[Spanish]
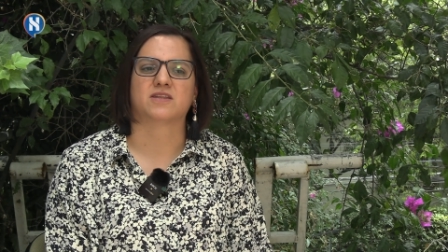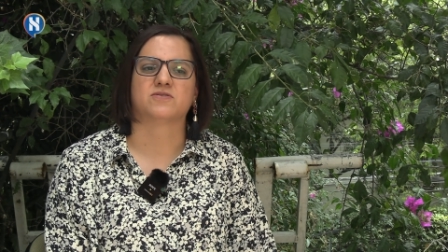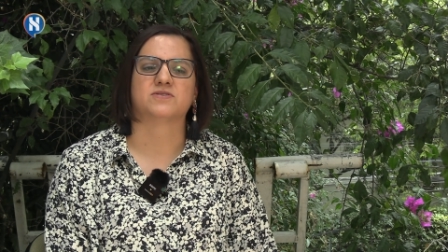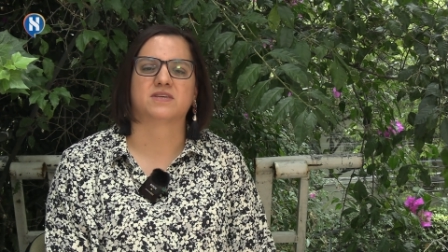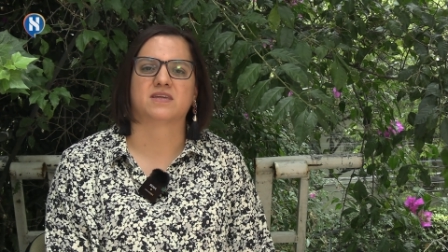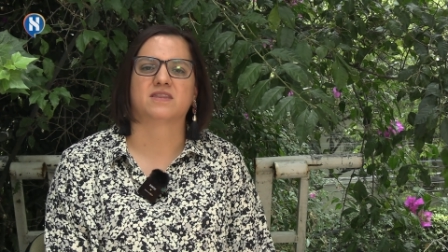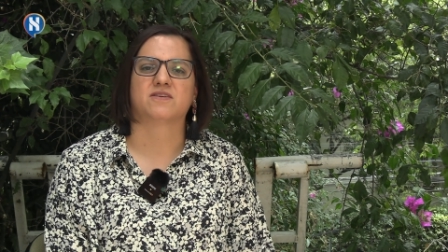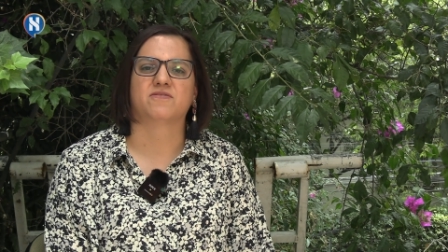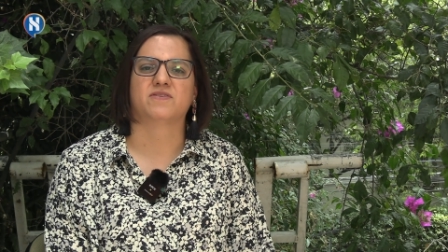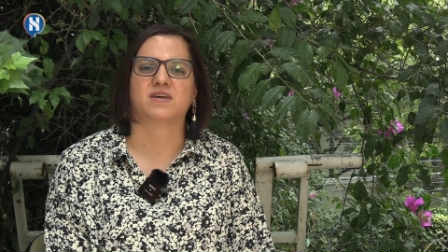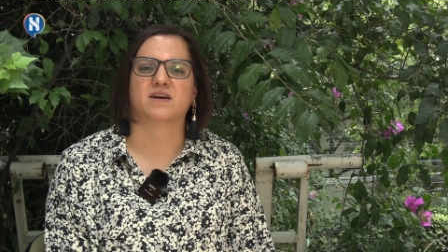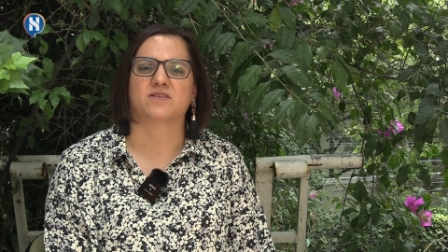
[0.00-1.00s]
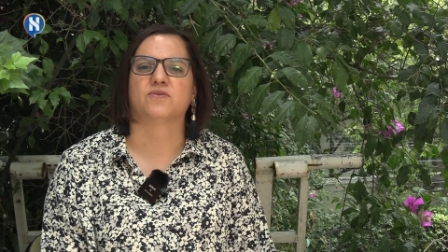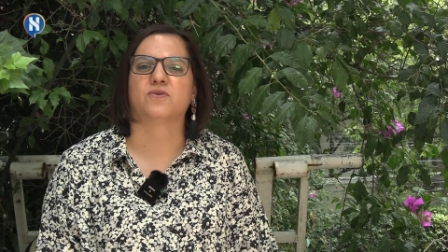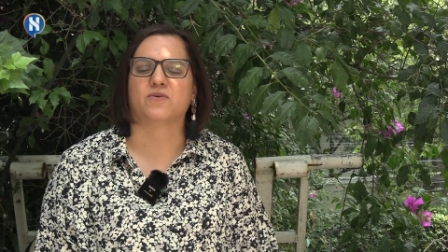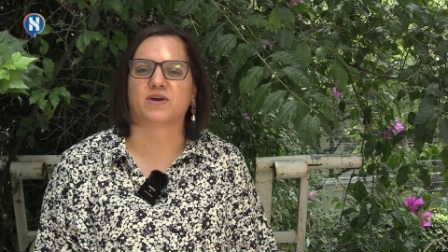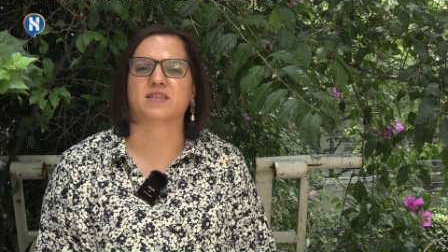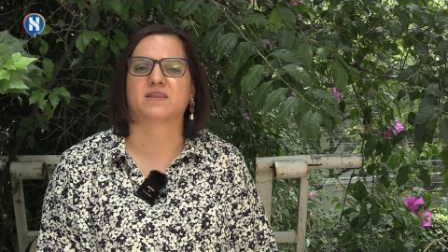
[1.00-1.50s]
nos identifican
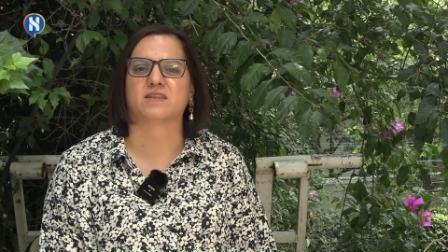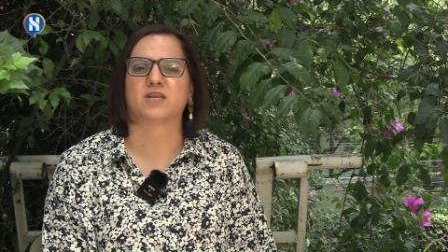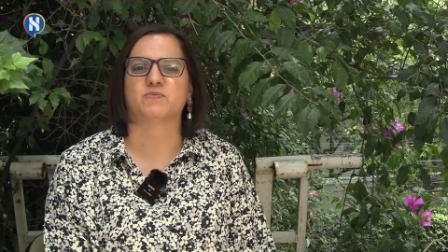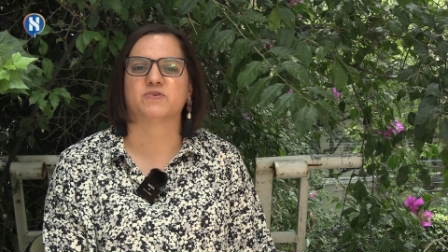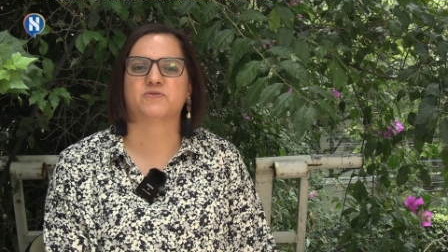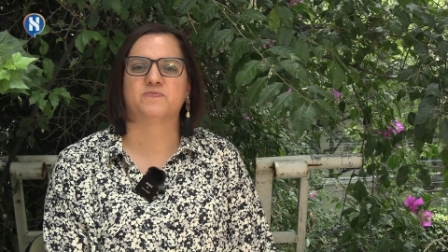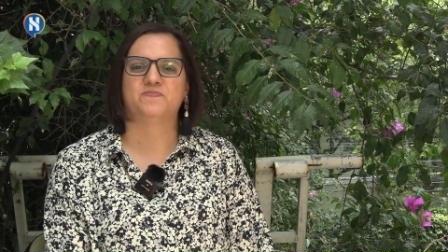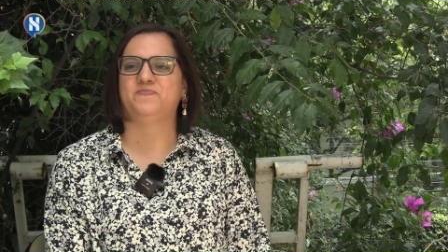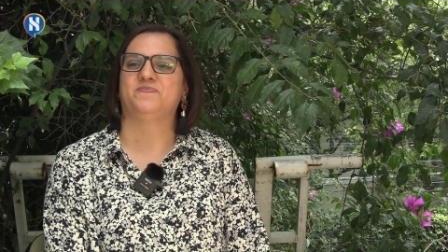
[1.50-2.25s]
o que tenemos.